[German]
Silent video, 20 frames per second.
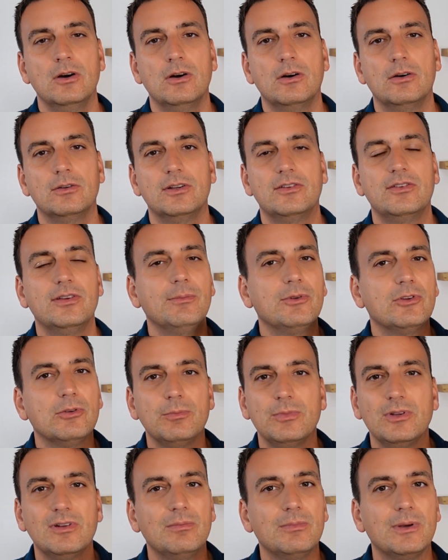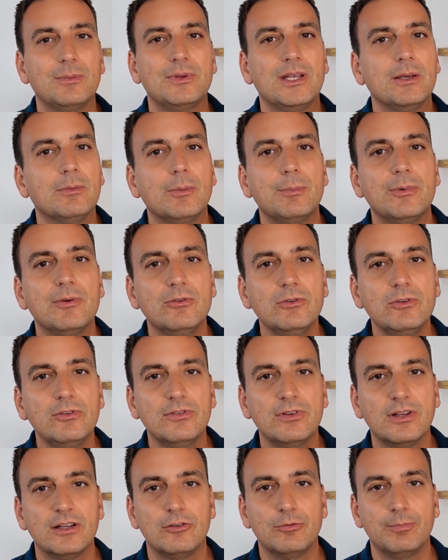Und jetzt sind wir so ein bisschen beim Thema
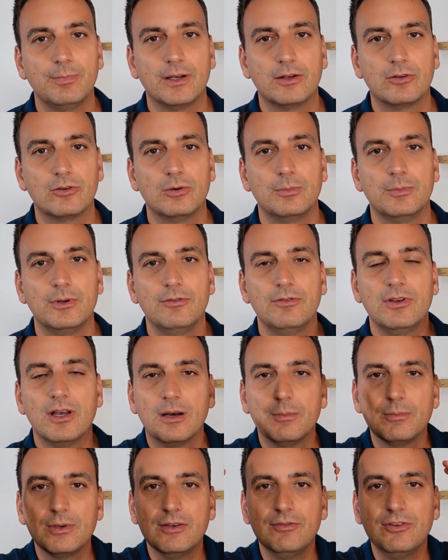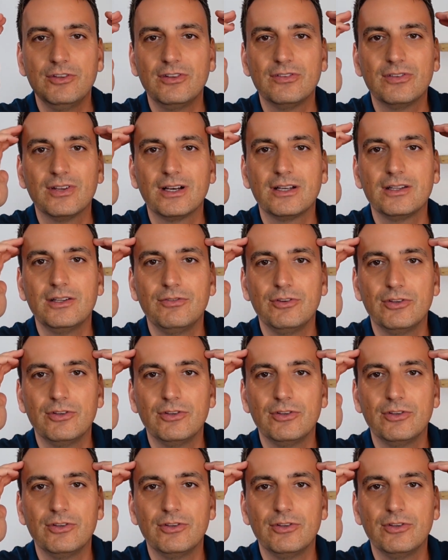Bewusstseinsspektrum. Ne? Wir haben gewisse Sachen, die